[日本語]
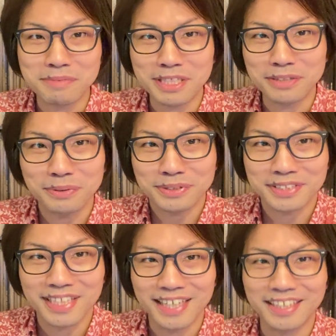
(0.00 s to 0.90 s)
で見てどう
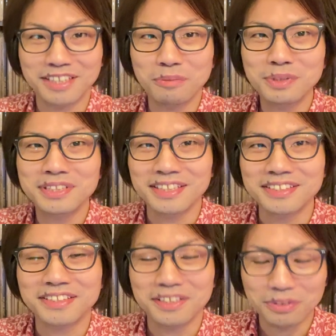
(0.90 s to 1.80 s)
すんだなんて思ってたん
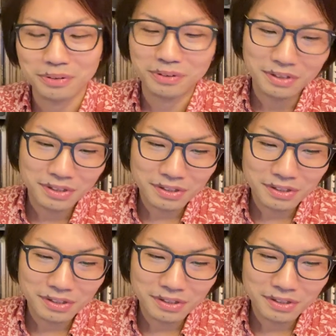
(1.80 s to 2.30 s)
ですけど、